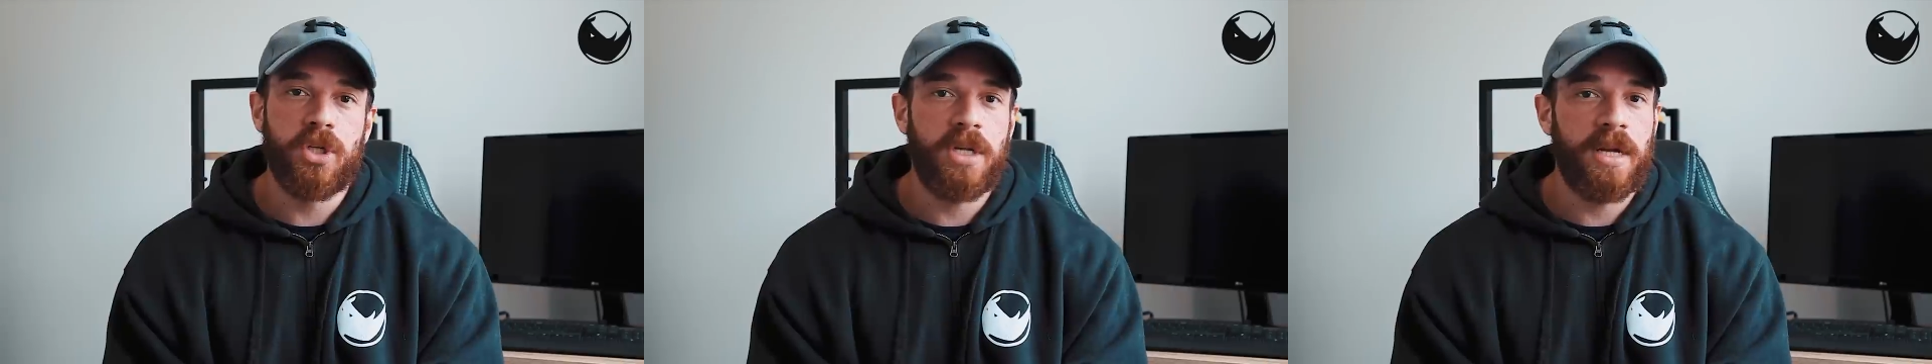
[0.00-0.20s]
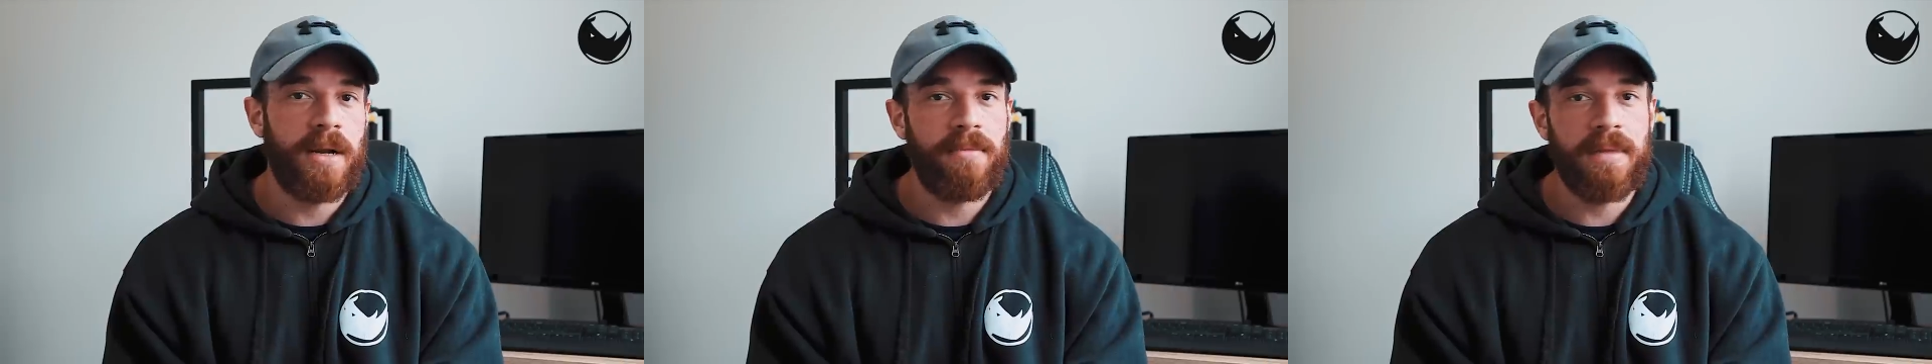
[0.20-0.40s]

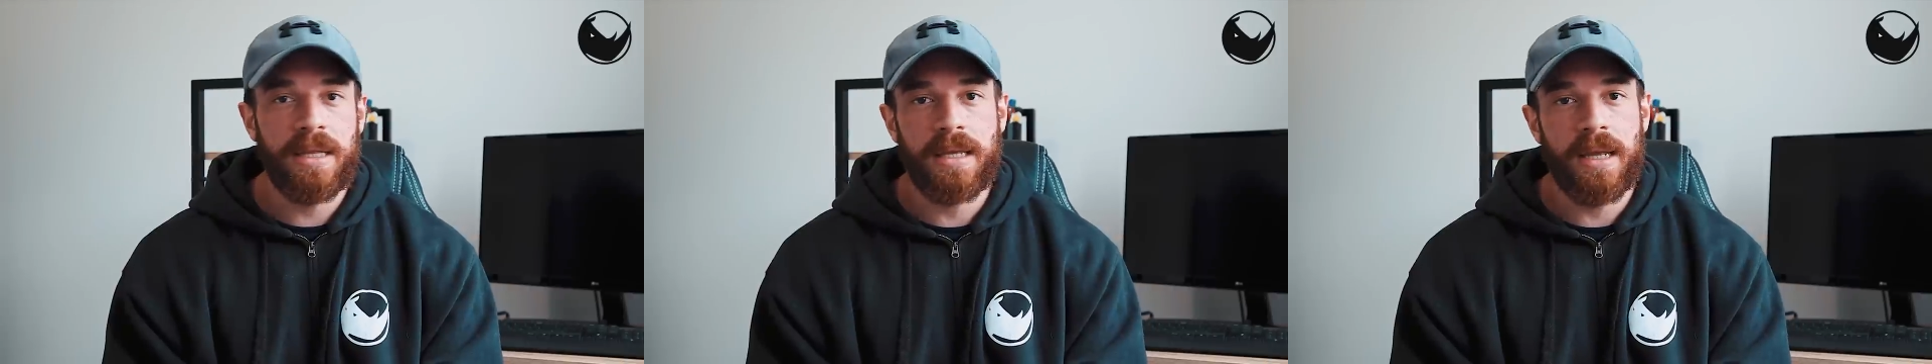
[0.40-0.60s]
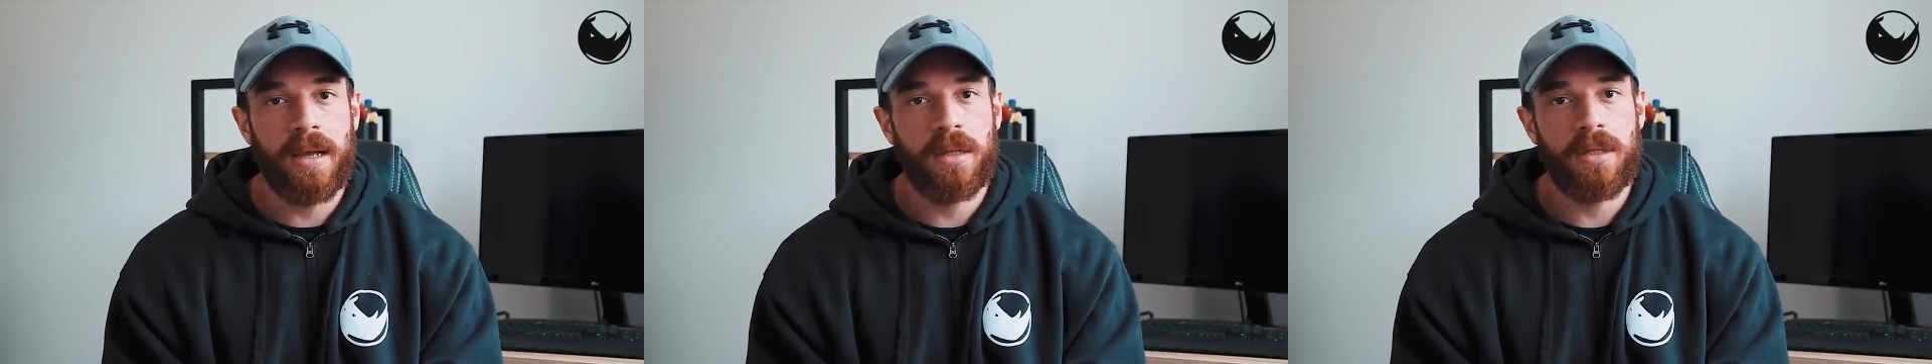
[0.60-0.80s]

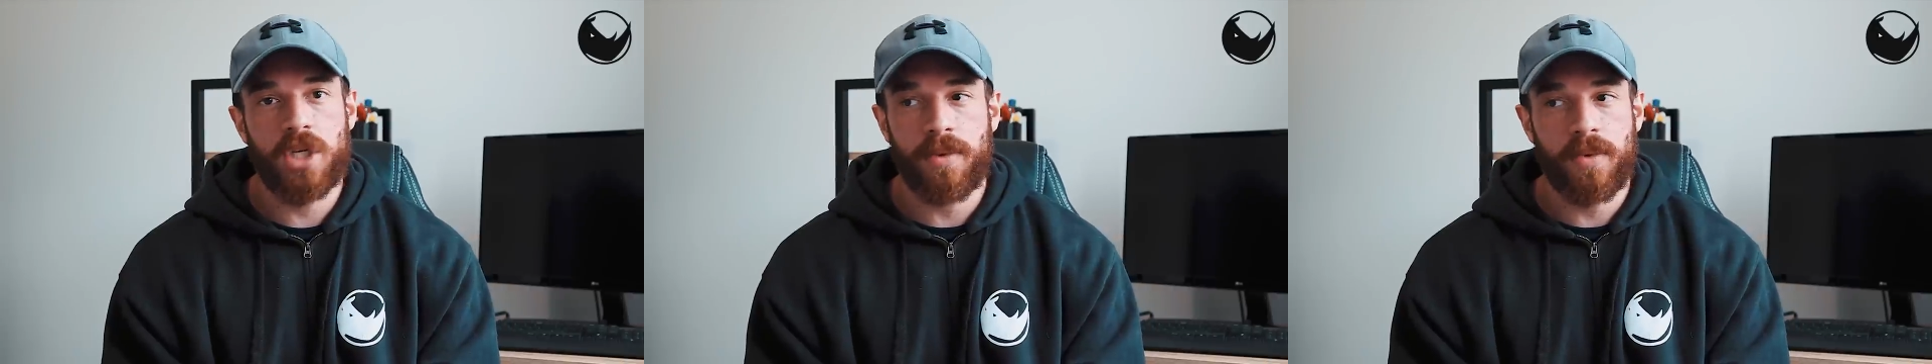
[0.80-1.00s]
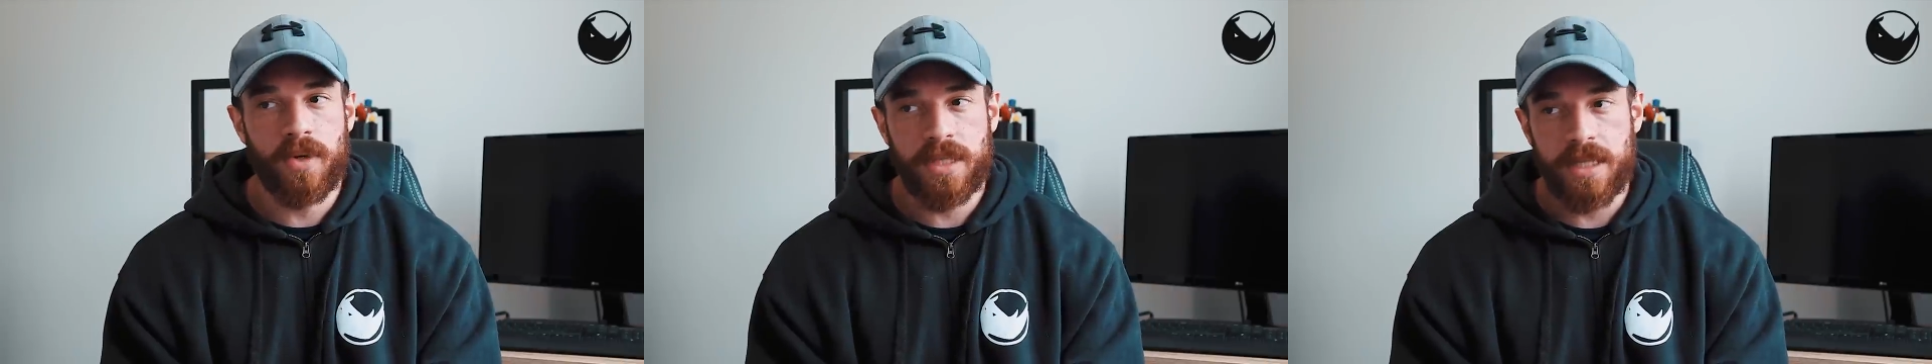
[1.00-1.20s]
generalmente
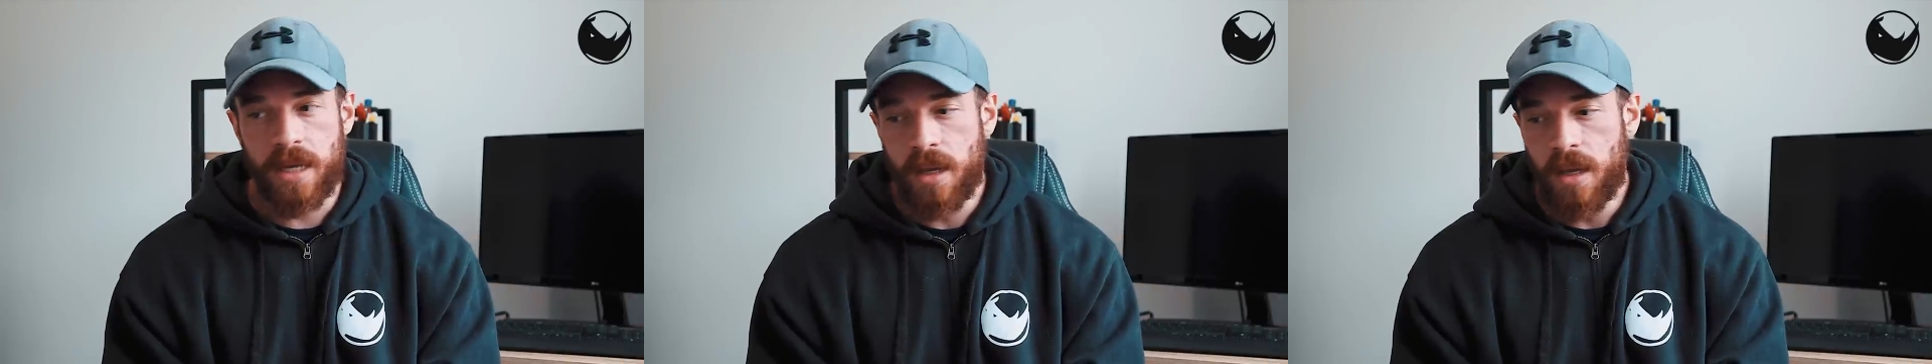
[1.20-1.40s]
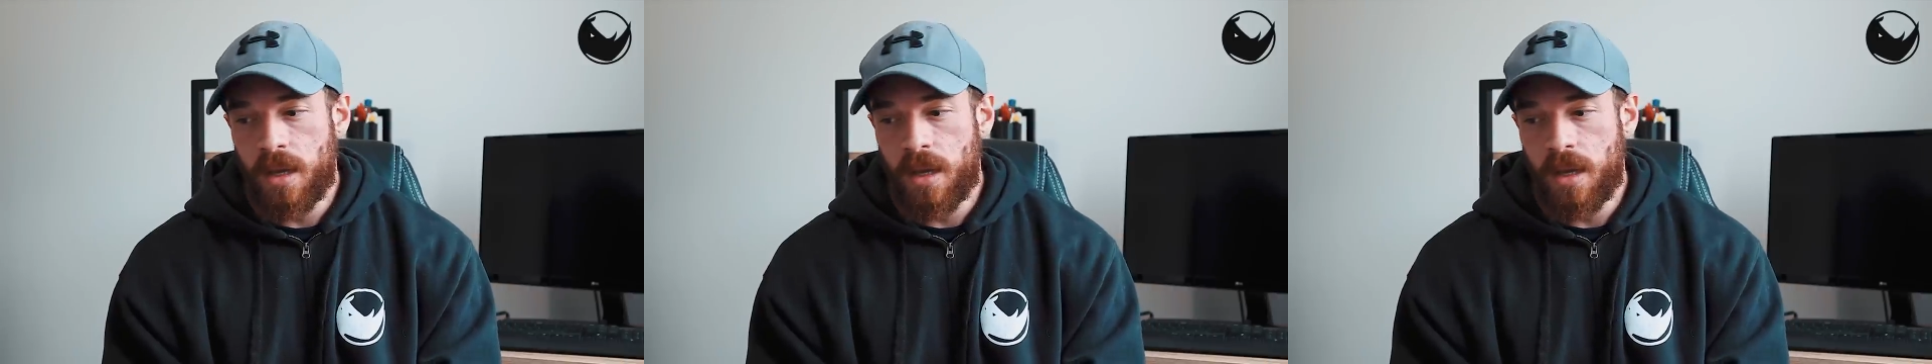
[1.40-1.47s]
diciamo così